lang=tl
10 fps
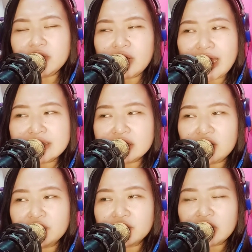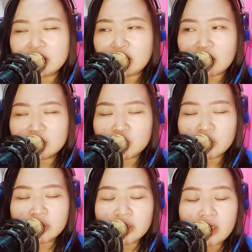you're asking for
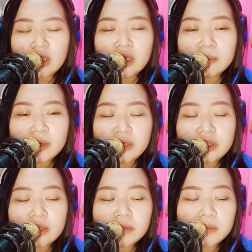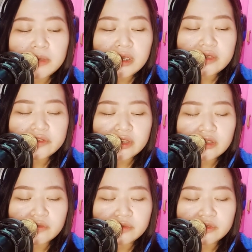attention, pero hindi maibigay sa
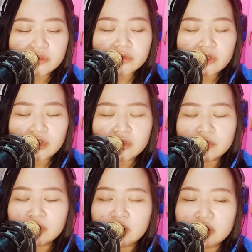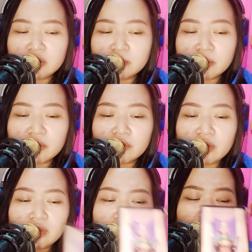inyo sa iyo fully nitong person
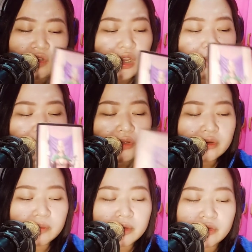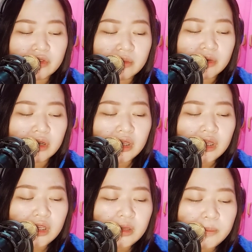na ito. Kasi alam mo yung person mo,
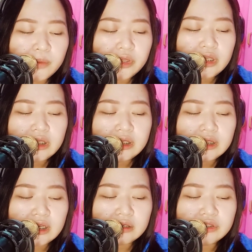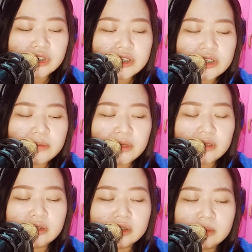pwedeng natatakot siya kasi
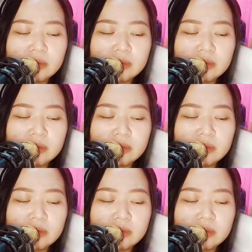meron siyang